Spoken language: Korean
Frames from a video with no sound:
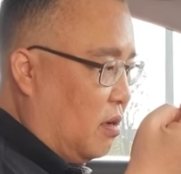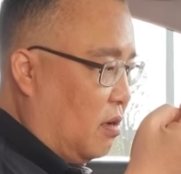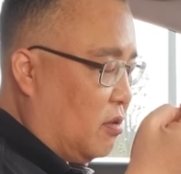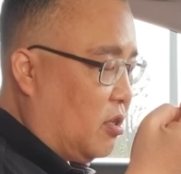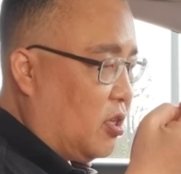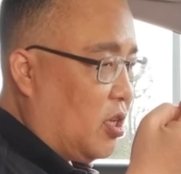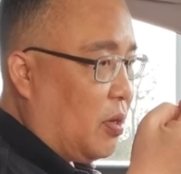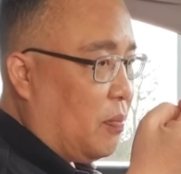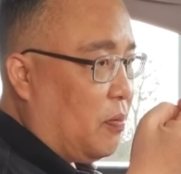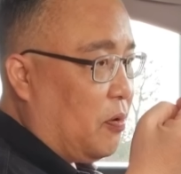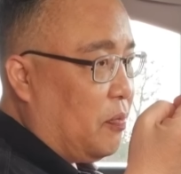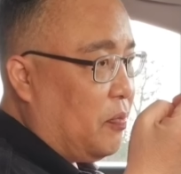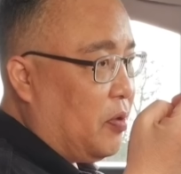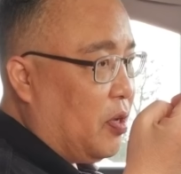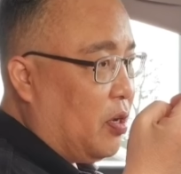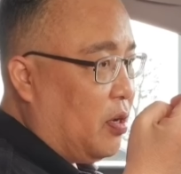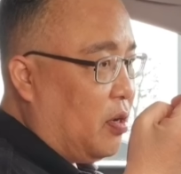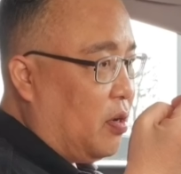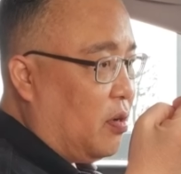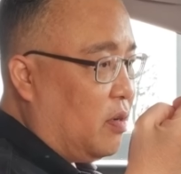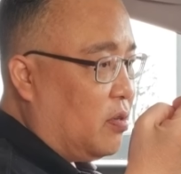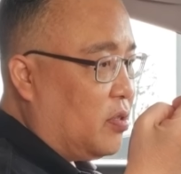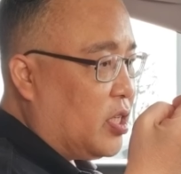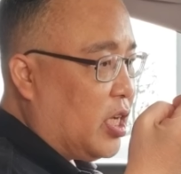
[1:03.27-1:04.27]
어떻게
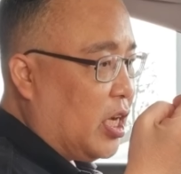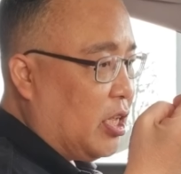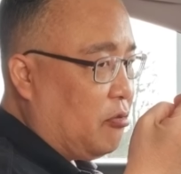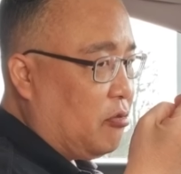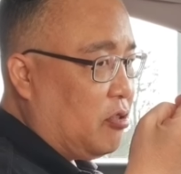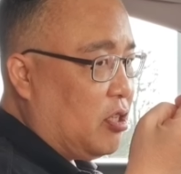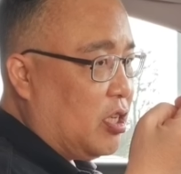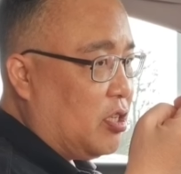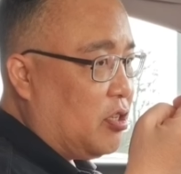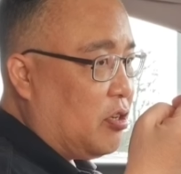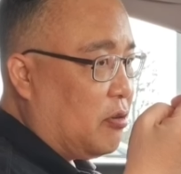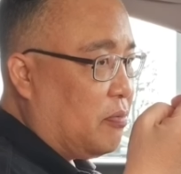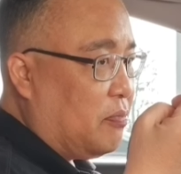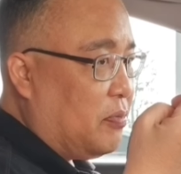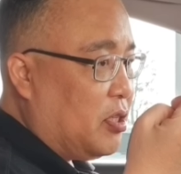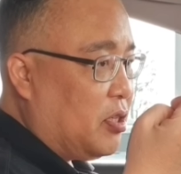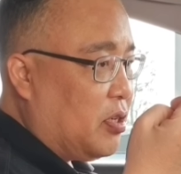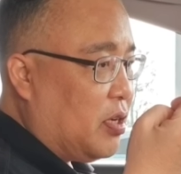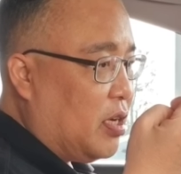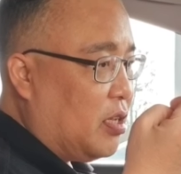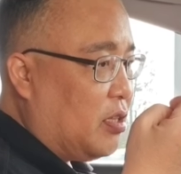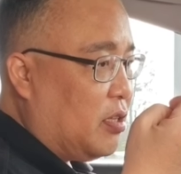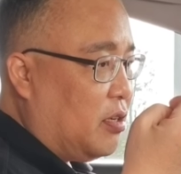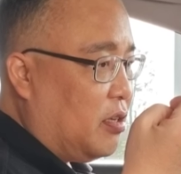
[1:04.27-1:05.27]
보면 자동차
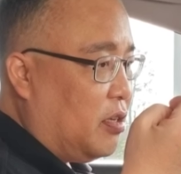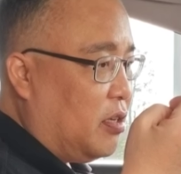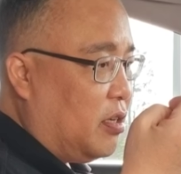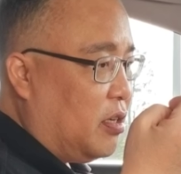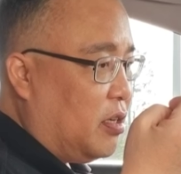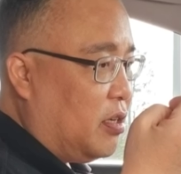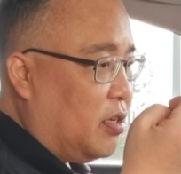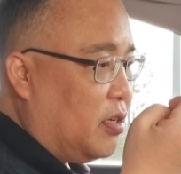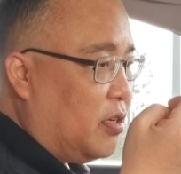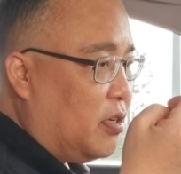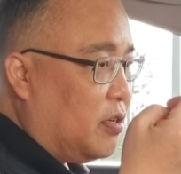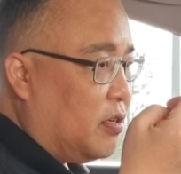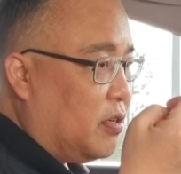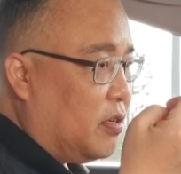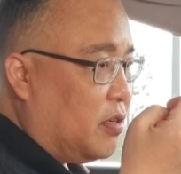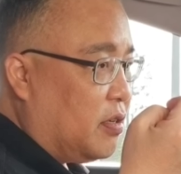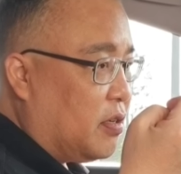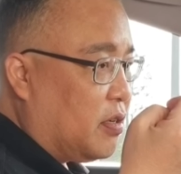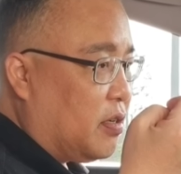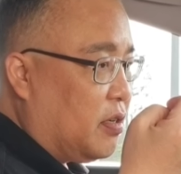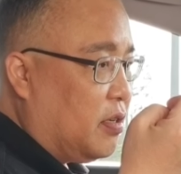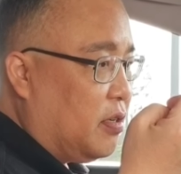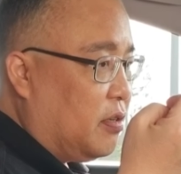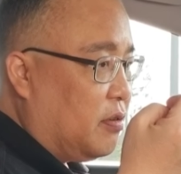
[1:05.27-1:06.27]

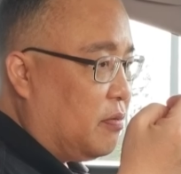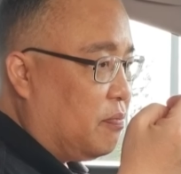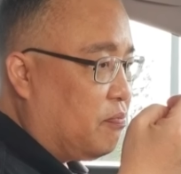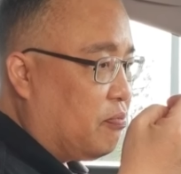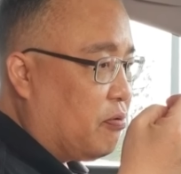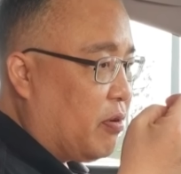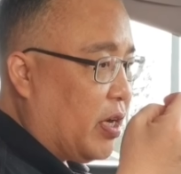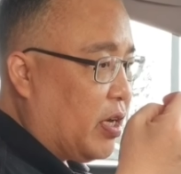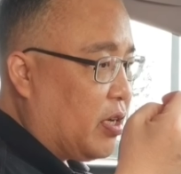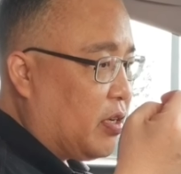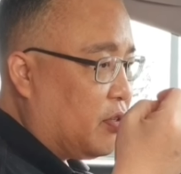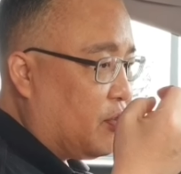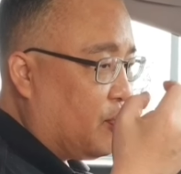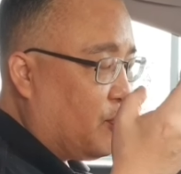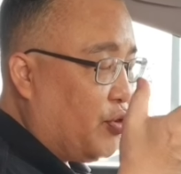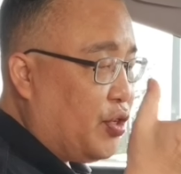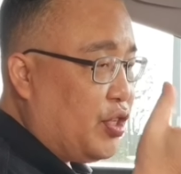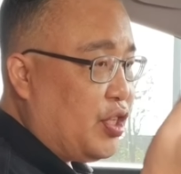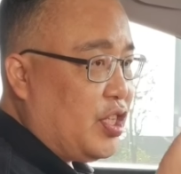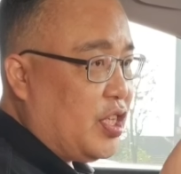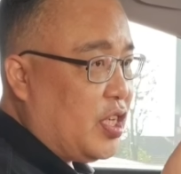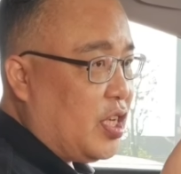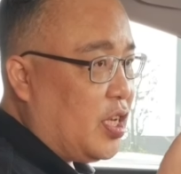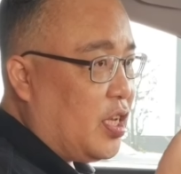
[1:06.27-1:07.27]
정비사들 그 브레이크
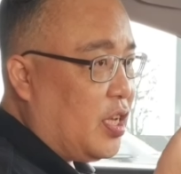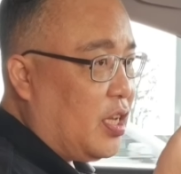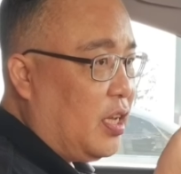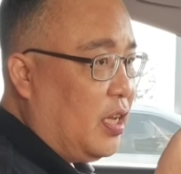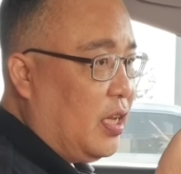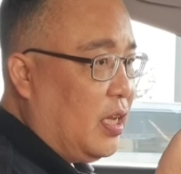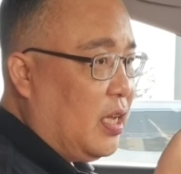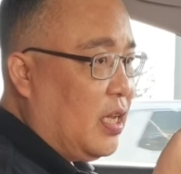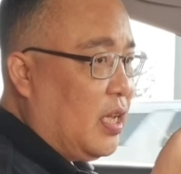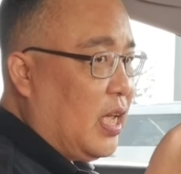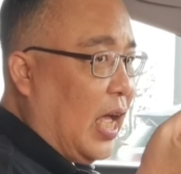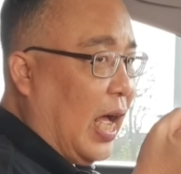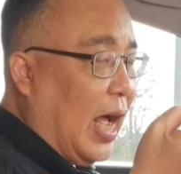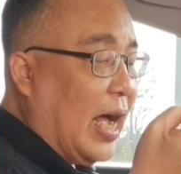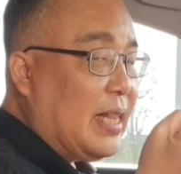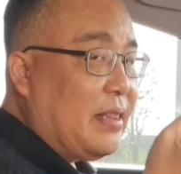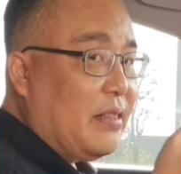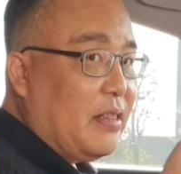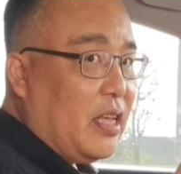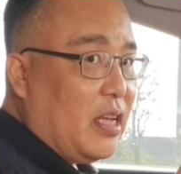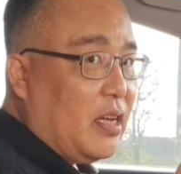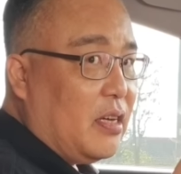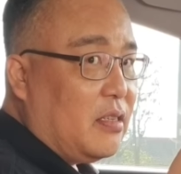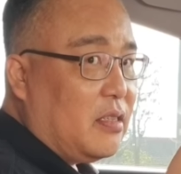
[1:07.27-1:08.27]
스위치
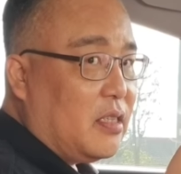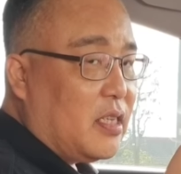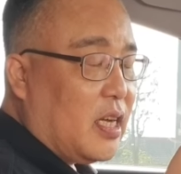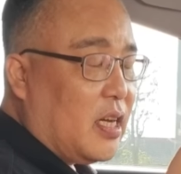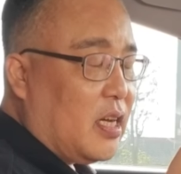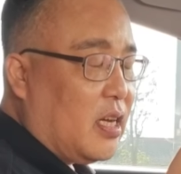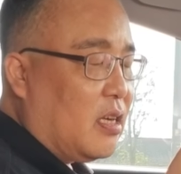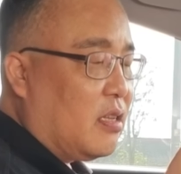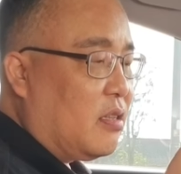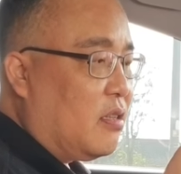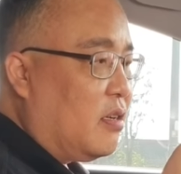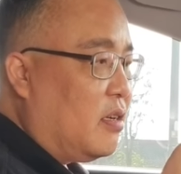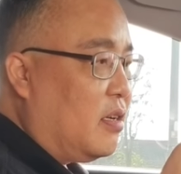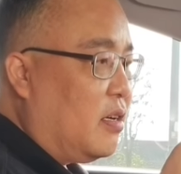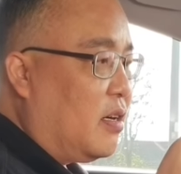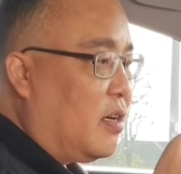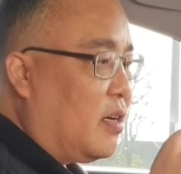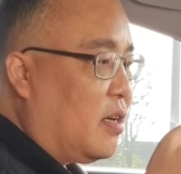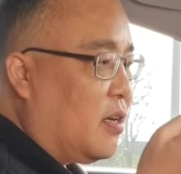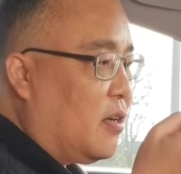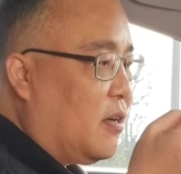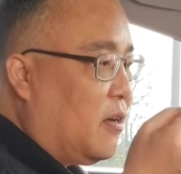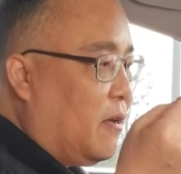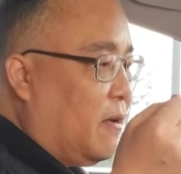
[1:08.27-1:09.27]
안 되는
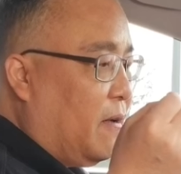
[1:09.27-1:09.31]
차량들